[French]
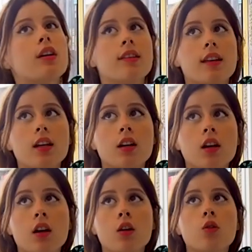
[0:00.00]

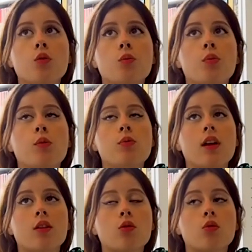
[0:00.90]
favoriser une
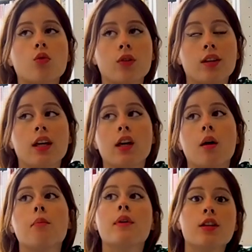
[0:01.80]
population
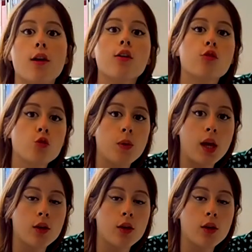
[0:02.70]
considérée comme meilleure,